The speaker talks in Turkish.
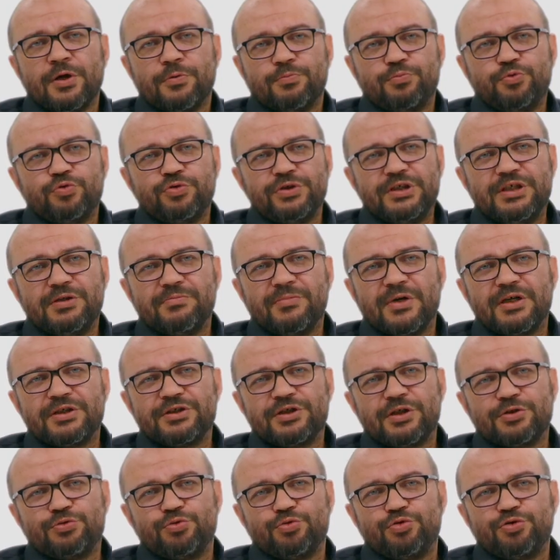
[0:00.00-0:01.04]
Bu
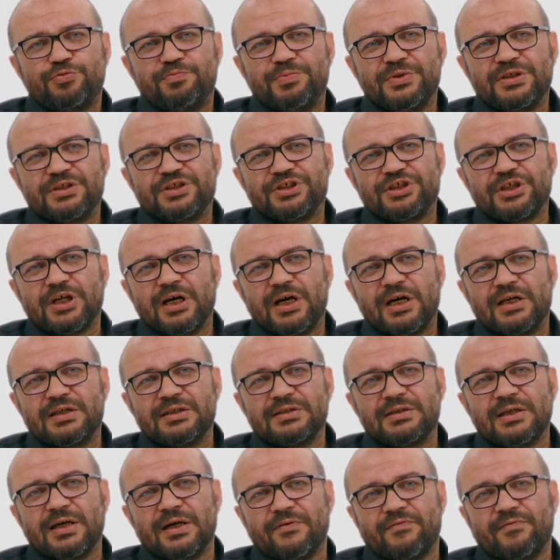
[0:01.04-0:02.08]
imaja dönük bir
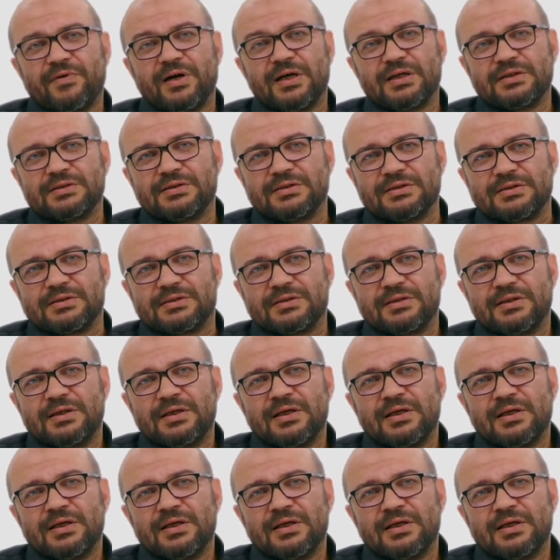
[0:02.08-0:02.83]
çağrı da vardır